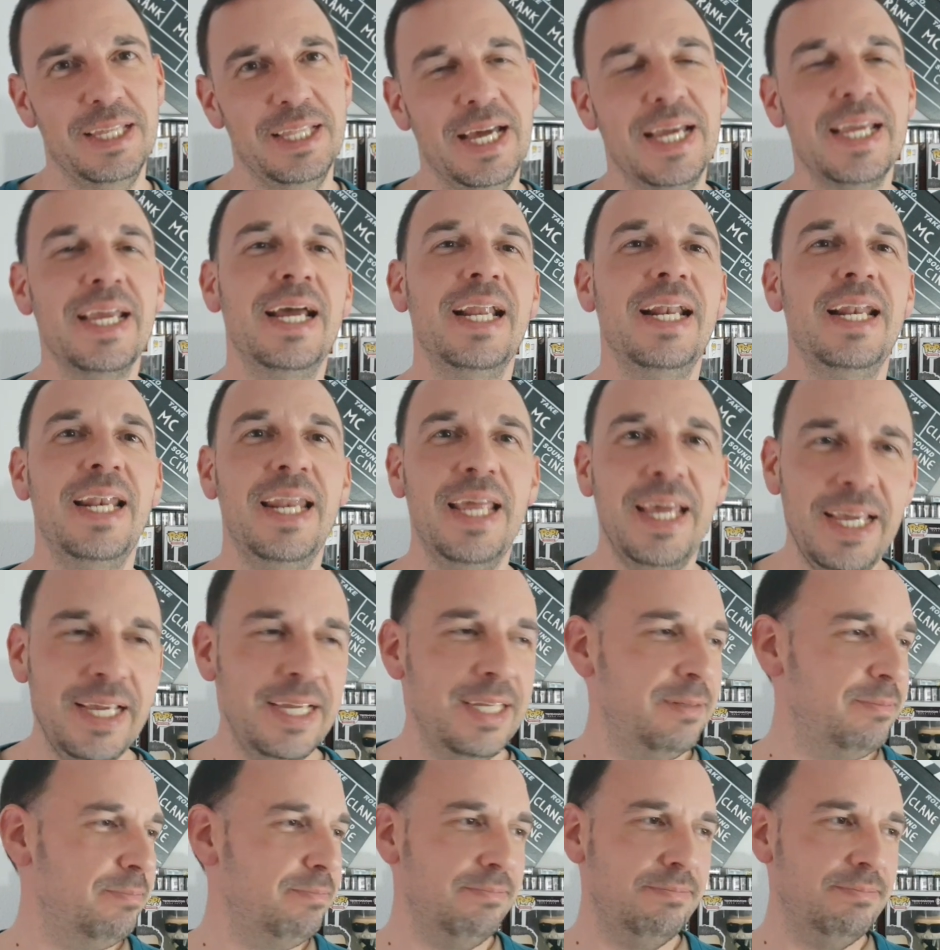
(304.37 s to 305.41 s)
Diane
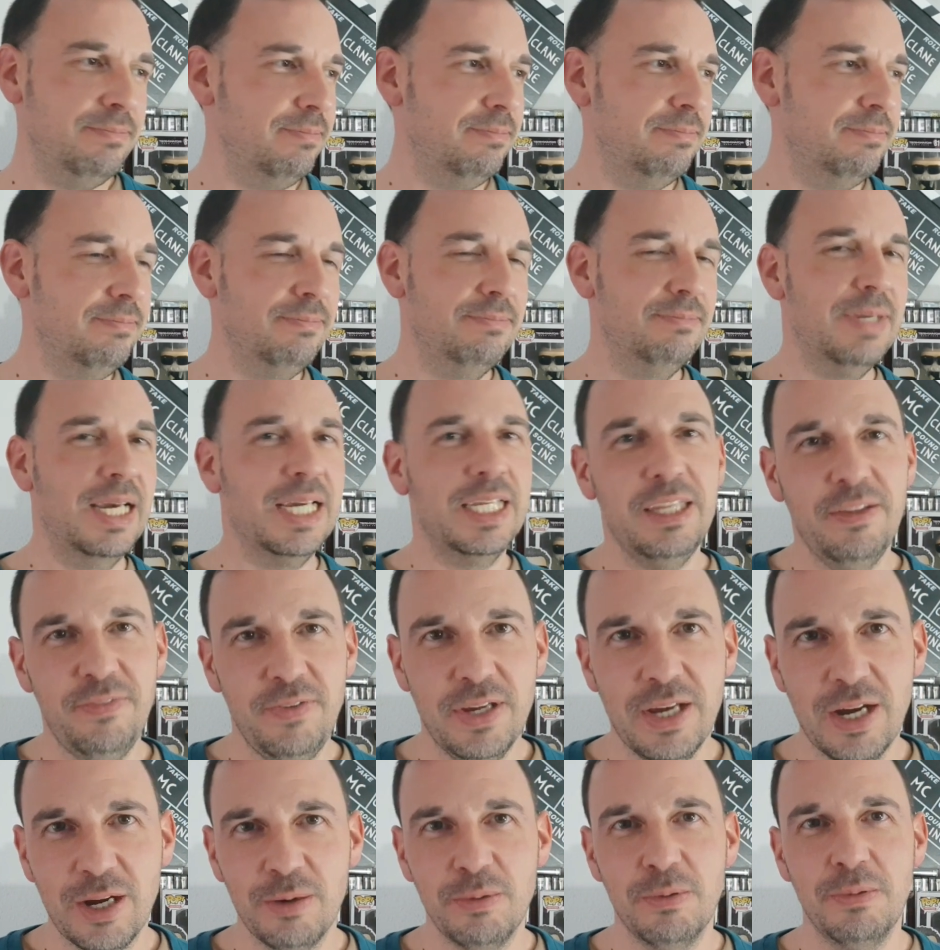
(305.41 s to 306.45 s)
Lane,
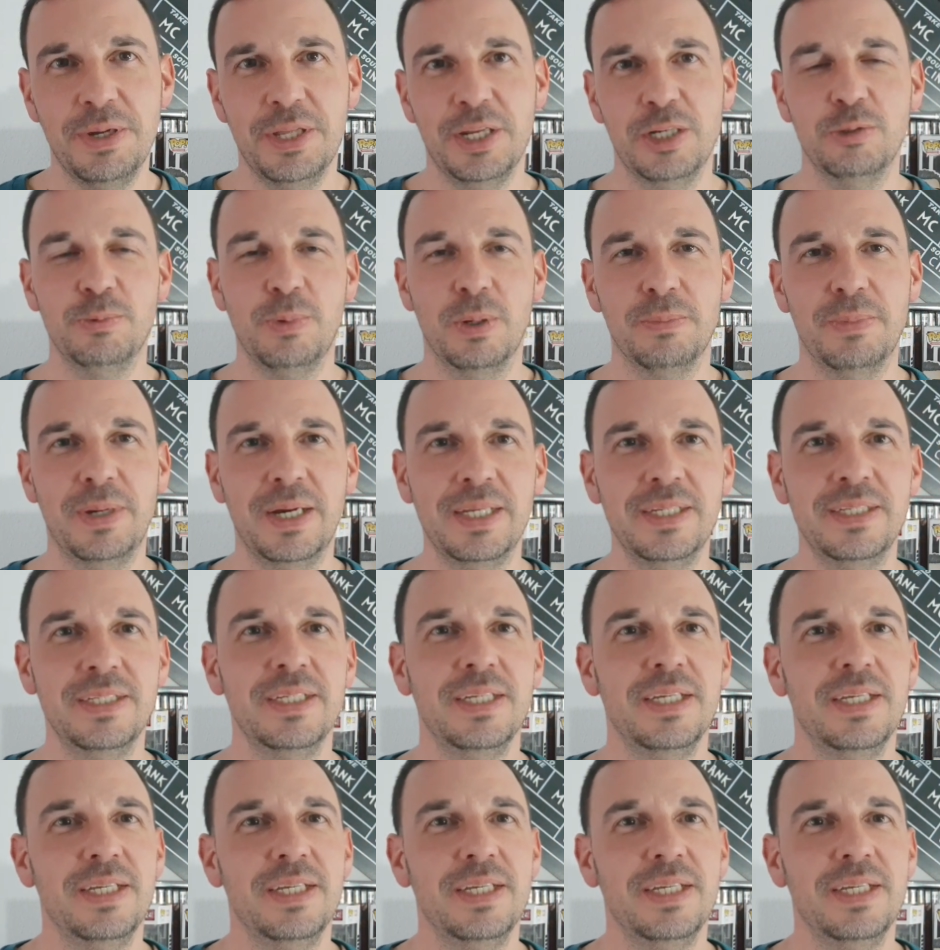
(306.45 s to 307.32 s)
magnífica como madre de Superman,